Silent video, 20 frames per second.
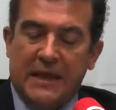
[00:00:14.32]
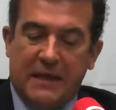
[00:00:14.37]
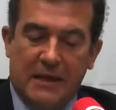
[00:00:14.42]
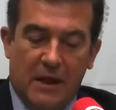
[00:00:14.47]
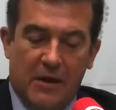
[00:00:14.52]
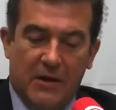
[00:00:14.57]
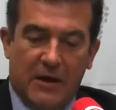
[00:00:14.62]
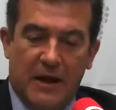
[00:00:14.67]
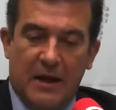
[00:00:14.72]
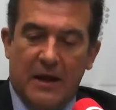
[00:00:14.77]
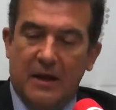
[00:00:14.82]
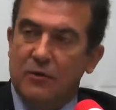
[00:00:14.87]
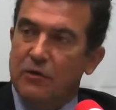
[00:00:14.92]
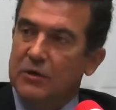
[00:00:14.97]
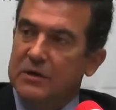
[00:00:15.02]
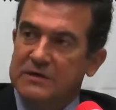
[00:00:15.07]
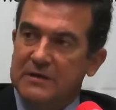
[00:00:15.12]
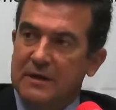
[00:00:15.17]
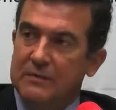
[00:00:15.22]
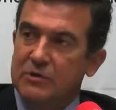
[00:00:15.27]
y ahora en
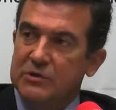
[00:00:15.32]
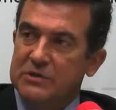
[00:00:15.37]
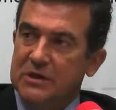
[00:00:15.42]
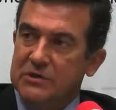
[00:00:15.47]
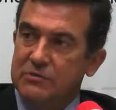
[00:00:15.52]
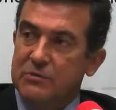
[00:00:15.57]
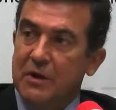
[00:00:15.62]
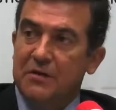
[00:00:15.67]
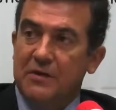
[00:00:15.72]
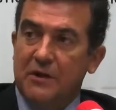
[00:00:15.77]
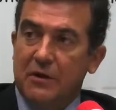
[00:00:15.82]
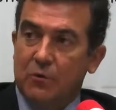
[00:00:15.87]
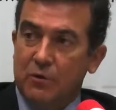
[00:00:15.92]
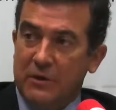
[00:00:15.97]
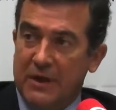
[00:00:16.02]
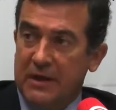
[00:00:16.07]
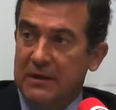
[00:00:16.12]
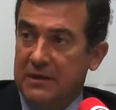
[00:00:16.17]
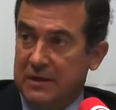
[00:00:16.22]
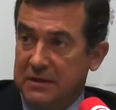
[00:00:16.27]
lo que estamos es una
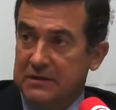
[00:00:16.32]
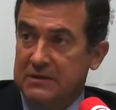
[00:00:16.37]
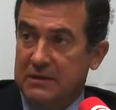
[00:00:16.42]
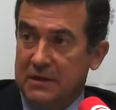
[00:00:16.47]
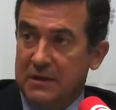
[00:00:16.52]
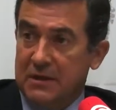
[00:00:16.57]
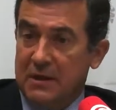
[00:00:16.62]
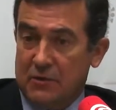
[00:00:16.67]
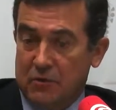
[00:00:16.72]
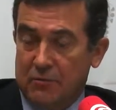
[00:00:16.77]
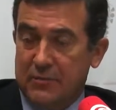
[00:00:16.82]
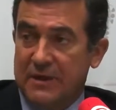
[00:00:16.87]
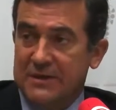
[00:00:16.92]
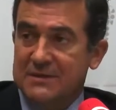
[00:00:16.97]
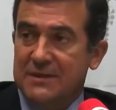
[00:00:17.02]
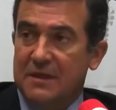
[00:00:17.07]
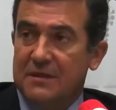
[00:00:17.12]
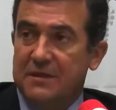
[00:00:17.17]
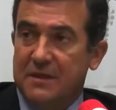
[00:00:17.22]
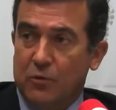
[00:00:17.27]
circular, el nombre
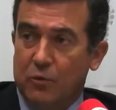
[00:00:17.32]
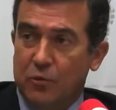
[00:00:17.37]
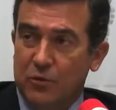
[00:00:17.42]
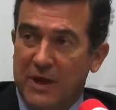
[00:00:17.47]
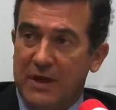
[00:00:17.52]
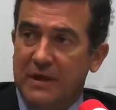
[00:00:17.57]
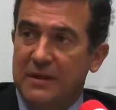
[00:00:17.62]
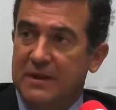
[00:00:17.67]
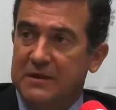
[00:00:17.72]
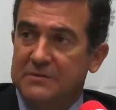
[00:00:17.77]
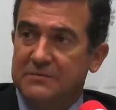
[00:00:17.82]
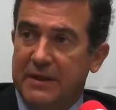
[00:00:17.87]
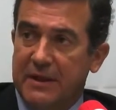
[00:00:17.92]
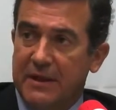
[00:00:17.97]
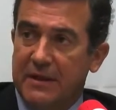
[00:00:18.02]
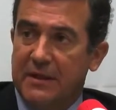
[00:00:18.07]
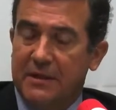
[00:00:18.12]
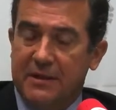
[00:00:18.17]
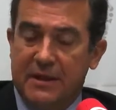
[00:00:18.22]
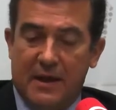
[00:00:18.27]
es Circular de
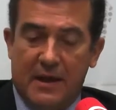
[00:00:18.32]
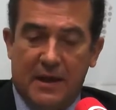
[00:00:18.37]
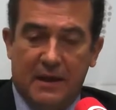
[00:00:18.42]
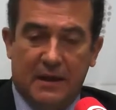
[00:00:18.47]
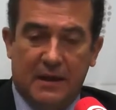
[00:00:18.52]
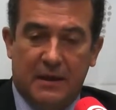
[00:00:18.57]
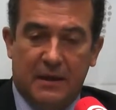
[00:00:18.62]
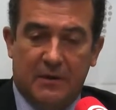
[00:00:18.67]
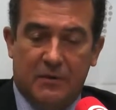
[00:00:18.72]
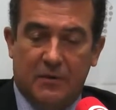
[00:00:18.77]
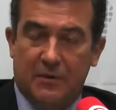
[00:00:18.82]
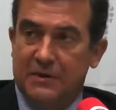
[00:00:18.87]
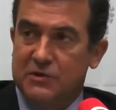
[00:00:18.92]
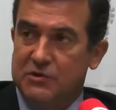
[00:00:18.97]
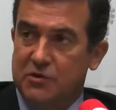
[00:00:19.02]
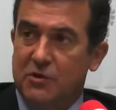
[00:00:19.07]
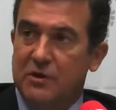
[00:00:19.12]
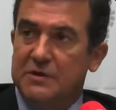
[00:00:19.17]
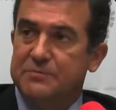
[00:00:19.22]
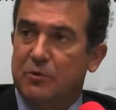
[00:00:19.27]
Transparencia y
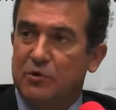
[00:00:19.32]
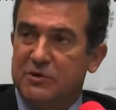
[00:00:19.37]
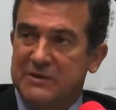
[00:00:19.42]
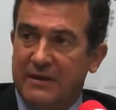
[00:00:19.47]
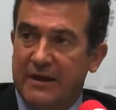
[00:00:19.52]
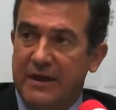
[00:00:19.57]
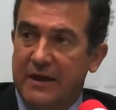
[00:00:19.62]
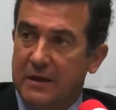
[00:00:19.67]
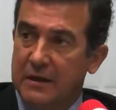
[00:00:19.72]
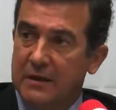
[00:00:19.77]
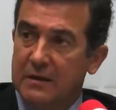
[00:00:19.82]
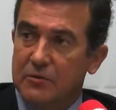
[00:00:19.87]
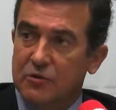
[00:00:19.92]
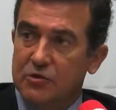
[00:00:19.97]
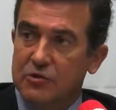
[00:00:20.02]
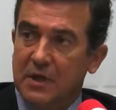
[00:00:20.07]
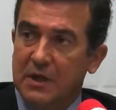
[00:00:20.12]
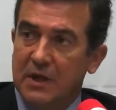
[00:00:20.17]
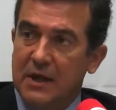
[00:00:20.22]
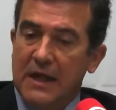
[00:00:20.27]
Concesión Responsable de
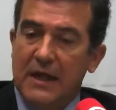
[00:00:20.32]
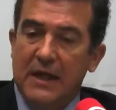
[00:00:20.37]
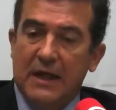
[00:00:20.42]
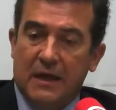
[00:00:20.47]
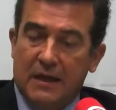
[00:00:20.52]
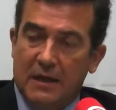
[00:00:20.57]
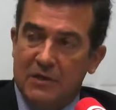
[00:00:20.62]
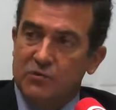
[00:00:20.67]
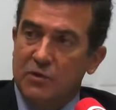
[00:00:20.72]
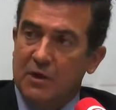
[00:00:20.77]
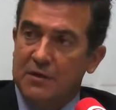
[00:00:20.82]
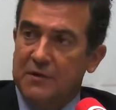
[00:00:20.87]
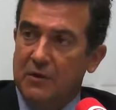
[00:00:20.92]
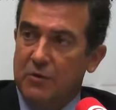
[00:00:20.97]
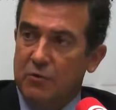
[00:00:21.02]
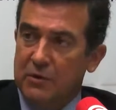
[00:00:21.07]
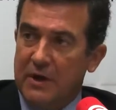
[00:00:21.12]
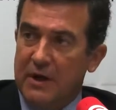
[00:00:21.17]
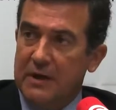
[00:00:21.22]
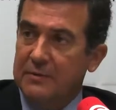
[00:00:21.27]
Créditos, que es una
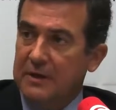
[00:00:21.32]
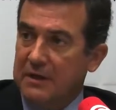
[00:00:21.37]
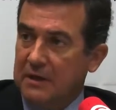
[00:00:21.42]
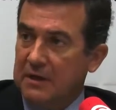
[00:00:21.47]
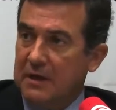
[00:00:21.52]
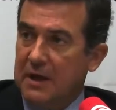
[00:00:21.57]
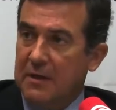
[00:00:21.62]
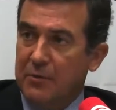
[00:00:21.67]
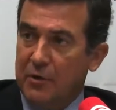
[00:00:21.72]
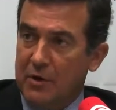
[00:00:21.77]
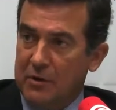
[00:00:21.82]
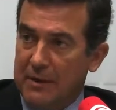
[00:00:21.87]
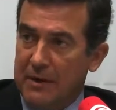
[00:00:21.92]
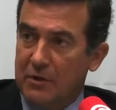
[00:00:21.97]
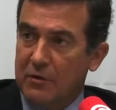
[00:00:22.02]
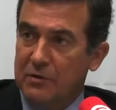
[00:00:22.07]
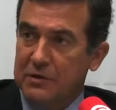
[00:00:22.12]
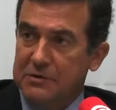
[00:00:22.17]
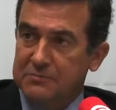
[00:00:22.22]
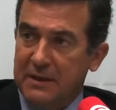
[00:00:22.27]
circular emitida por el
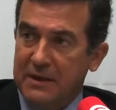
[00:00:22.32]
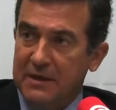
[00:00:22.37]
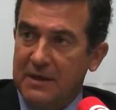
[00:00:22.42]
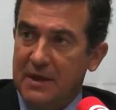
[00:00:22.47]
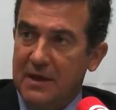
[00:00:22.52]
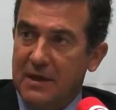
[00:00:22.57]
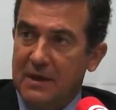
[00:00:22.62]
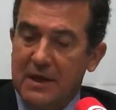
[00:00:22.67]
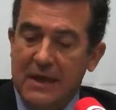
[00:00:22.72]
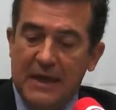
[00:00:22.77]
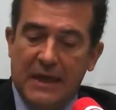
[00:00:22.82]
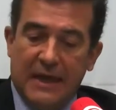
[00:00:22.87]
Banco de España